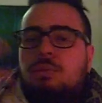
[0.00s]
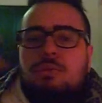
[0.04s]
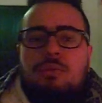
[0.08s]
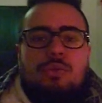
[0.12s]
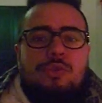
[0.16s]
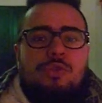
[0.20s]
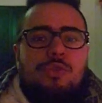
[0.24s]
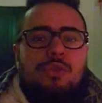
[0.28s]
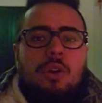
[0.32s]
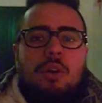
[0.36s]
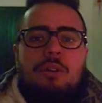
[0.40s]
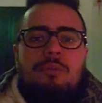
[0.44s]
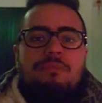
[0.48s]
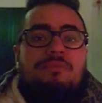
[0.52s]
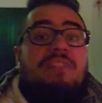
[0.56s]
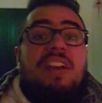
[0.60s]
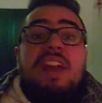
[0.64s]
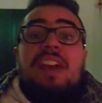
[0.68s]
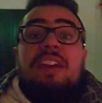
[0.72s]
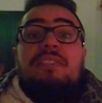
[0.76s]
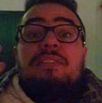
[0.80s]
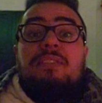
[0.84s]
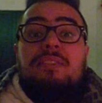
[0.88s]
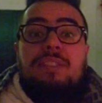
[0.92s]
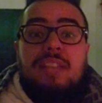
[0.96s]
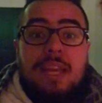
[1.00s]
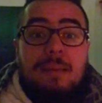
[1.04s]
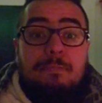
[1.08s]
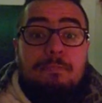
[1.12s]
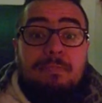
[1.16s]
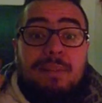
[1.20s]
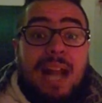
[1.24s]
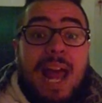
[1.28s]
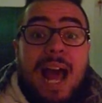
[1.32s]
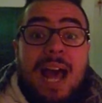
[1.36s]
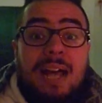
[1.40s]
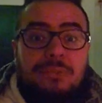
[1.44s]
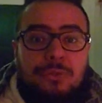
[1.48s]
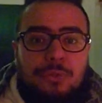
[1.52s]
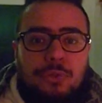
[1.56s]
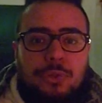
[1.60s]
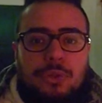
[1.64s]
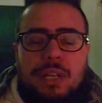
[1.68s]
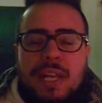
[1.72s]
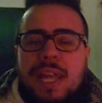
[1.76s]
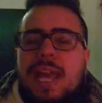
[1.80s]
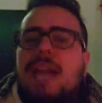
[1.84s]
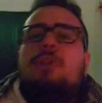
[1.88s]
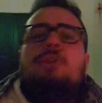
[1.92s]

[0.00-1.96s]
non so, verde, prato,